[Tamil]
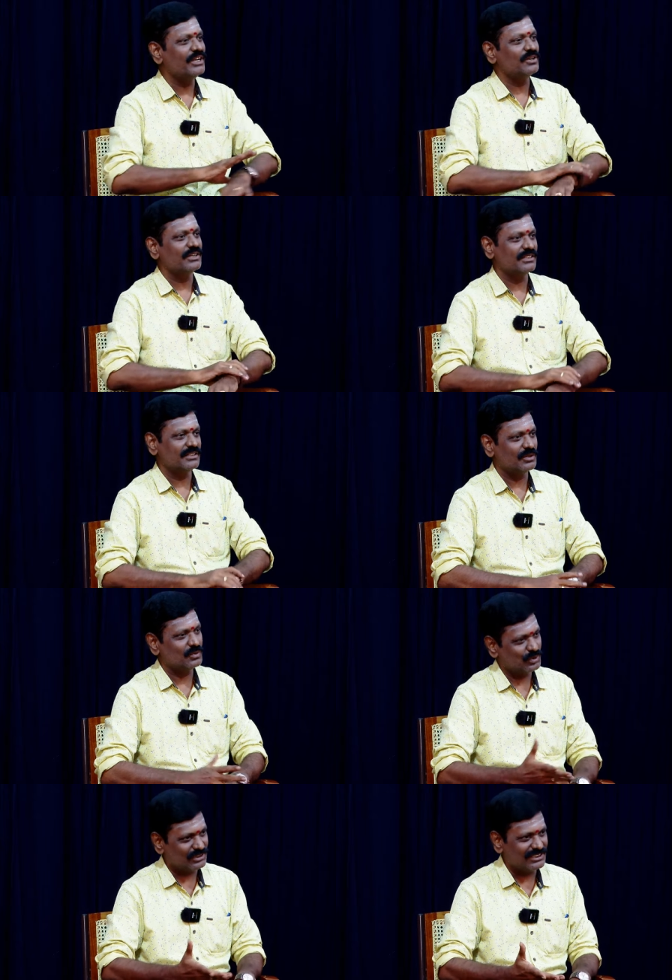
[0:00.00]
ஓட்டிட்டோம் எத்தனை
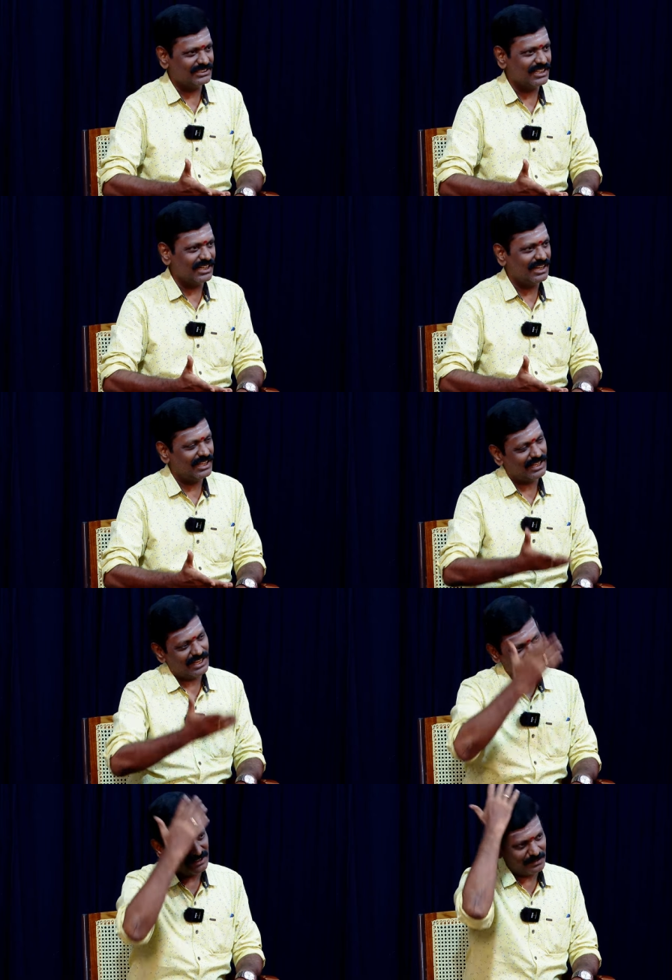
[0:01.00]
கொஞ்சம் நஞ்சாலும் இல்லை
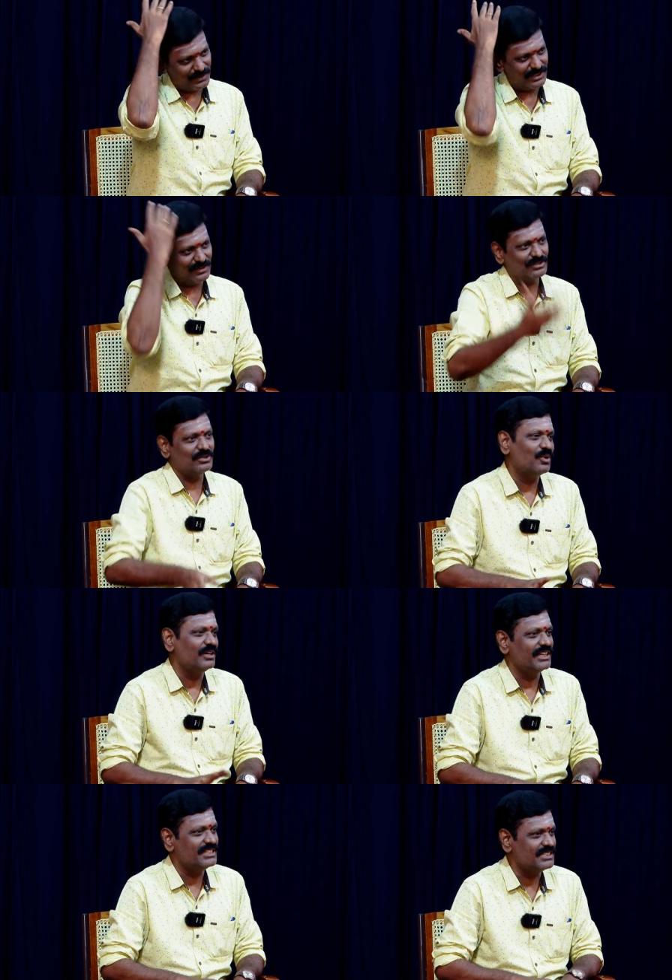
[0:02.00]
ஏகப்பட்ட வருஷம்
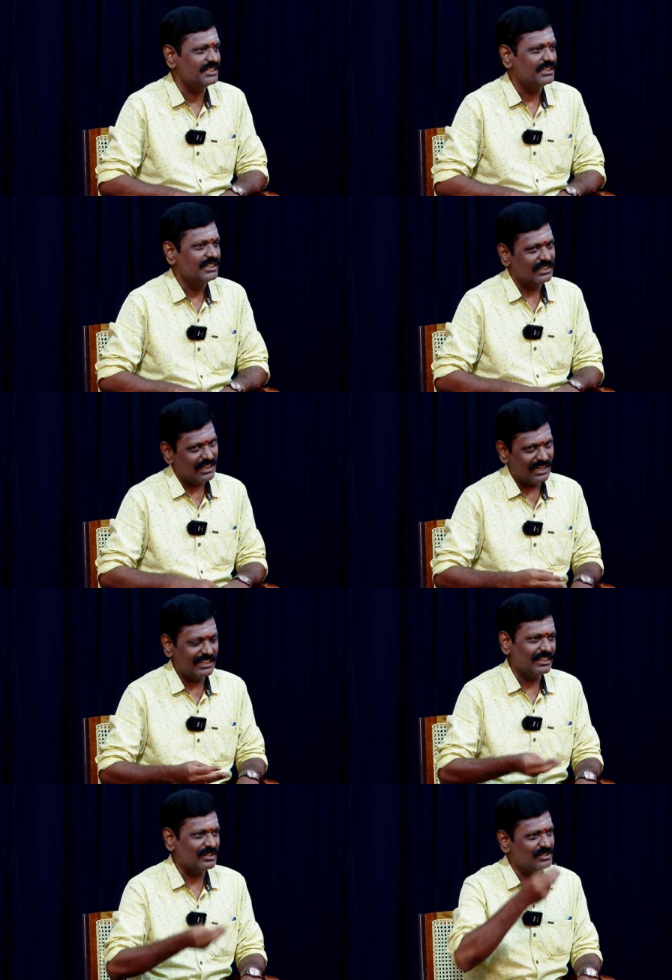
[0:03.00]
ஓட்டியாச்சு
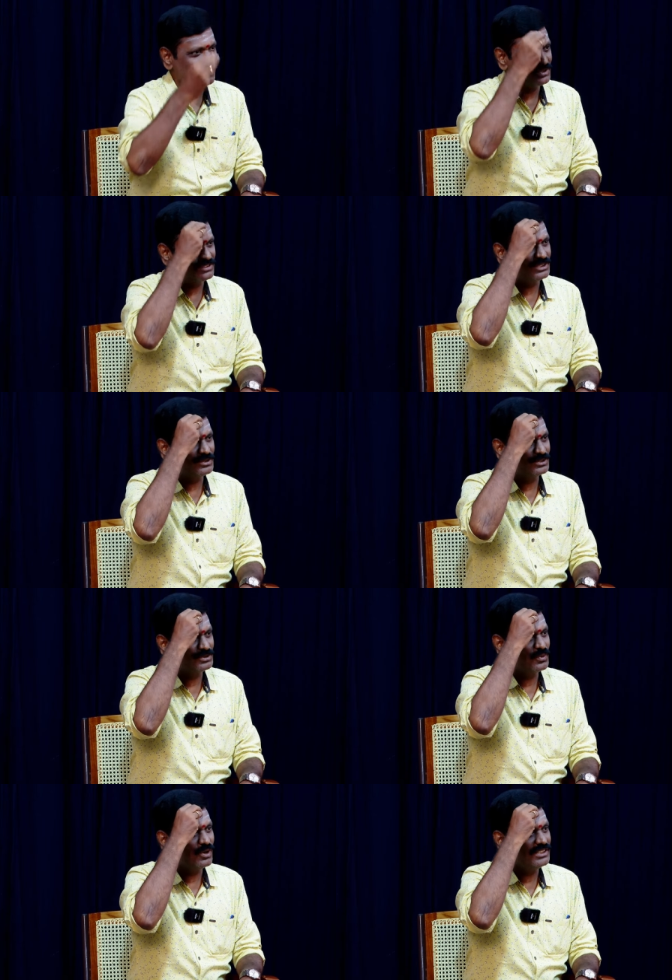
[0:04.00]
நான்லாம் இருபது இருபத்தி ரெண்டு
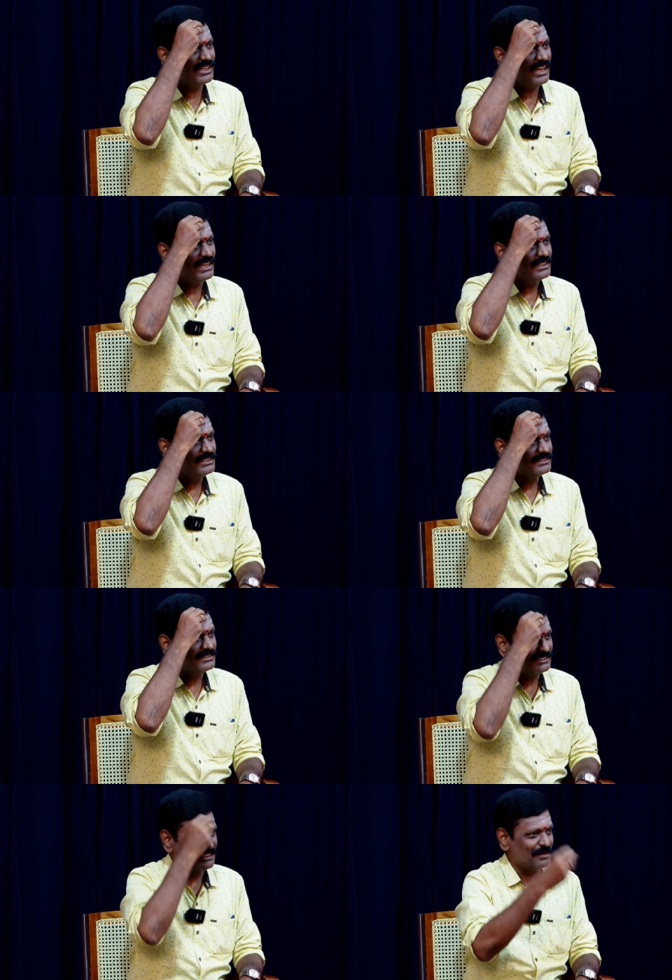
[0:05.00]
வருஷம் ஓட்டி
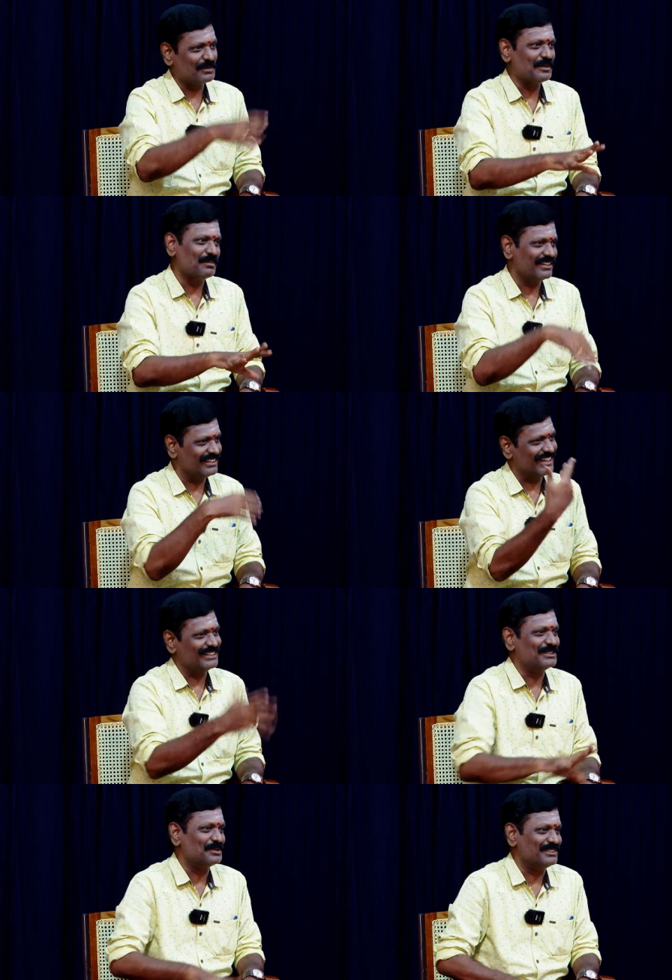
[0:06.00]
சின்ன குண்ணம் பட்டு தான்
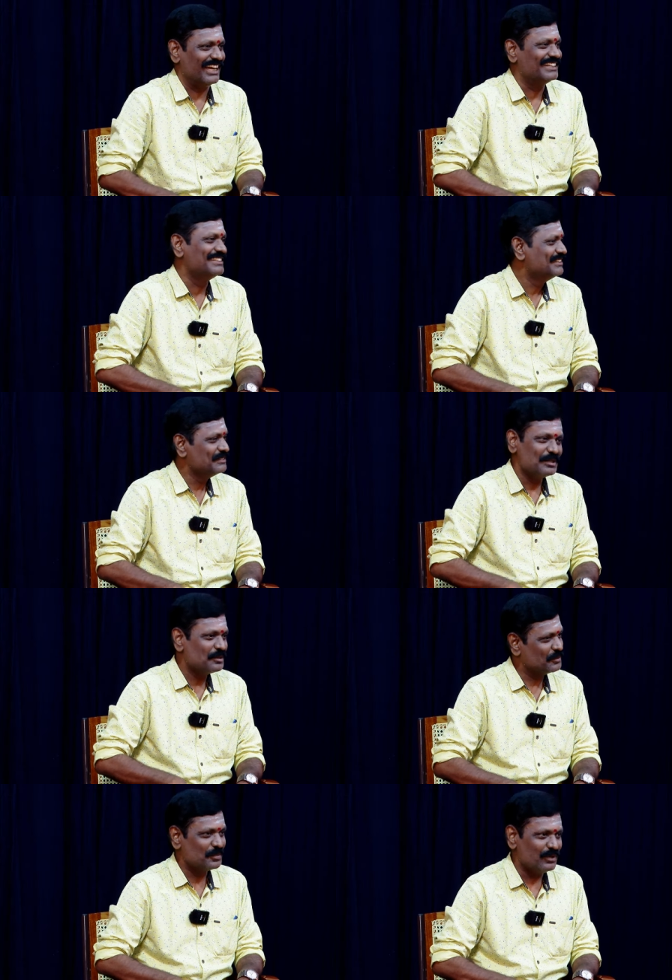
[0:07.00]
கிடச்சா விட்டேன்
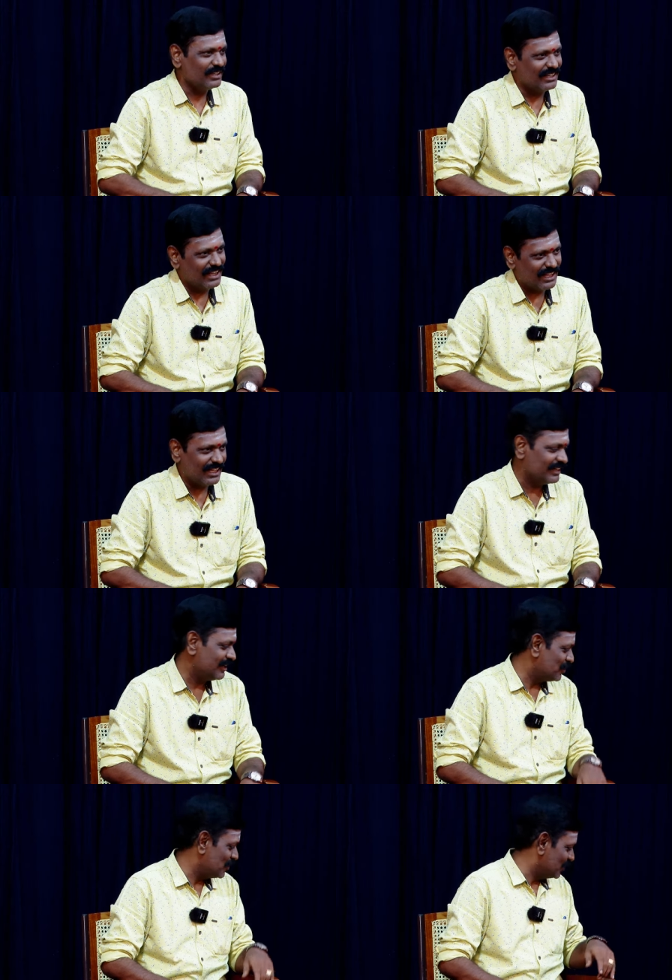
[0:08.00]
புரியுதுங்களா
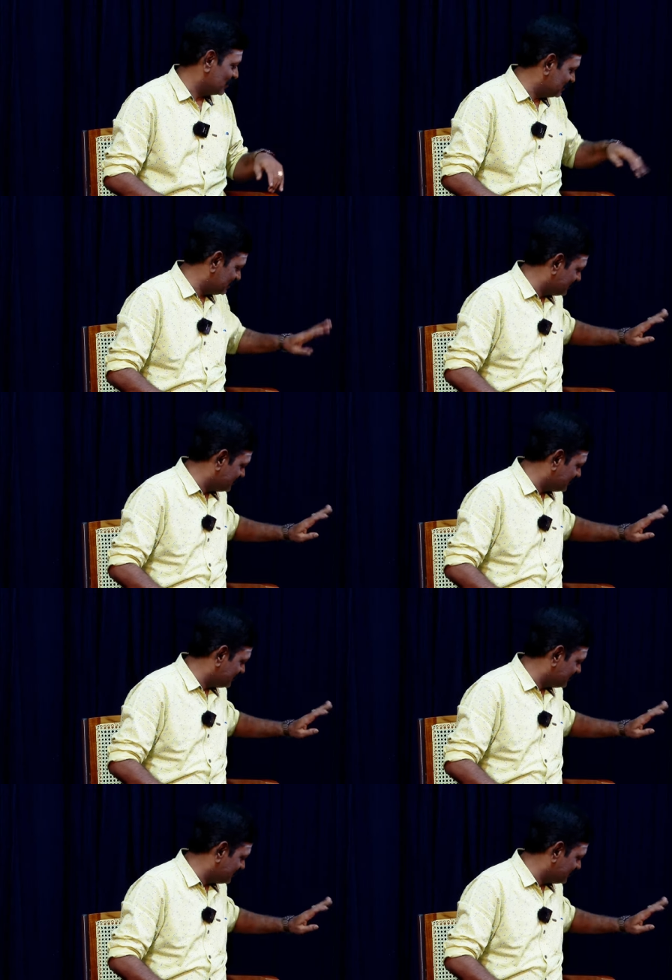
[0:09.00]
அதனால் போதும்